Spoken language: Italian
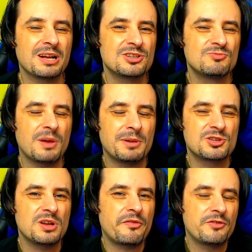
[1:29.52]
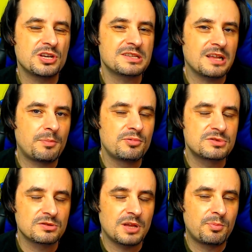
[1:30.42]
una maggiore efficienza dal,
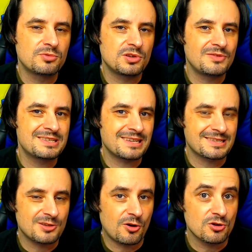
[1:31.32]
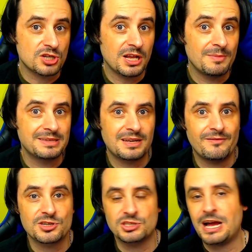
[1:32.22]
pu- dal, punto di vista social, mentre
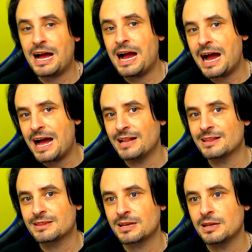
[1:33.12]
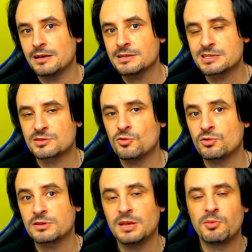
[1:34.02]
invece da altri eh,
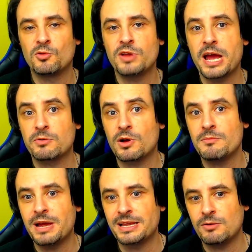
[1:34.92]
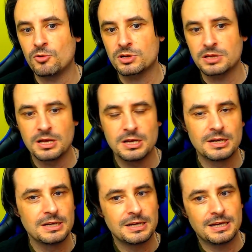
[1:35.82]
store tipo Uniero e MediaWorld
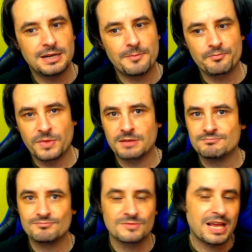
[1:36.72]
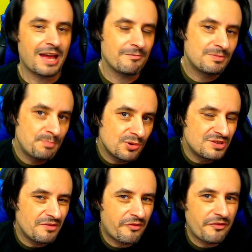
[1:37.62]
ehm, è più
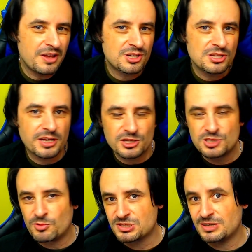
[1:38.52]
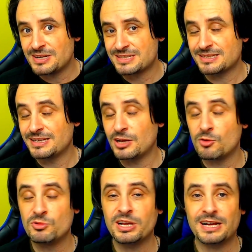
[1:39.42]
difficile che ci possano essere dei
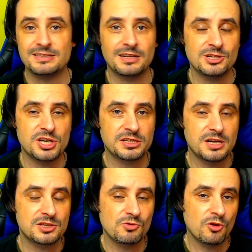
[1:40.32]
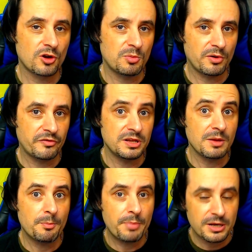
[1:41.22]
comunicati del genere sui loro
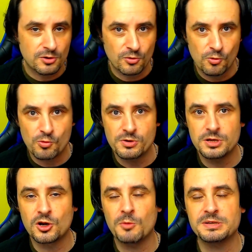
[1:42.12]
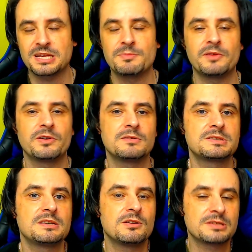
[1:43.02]
profili. Per cui, come sempre, vi
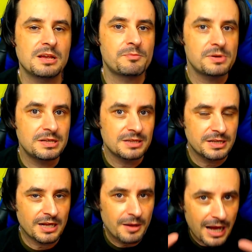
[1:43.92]
consiglio sempre di tenere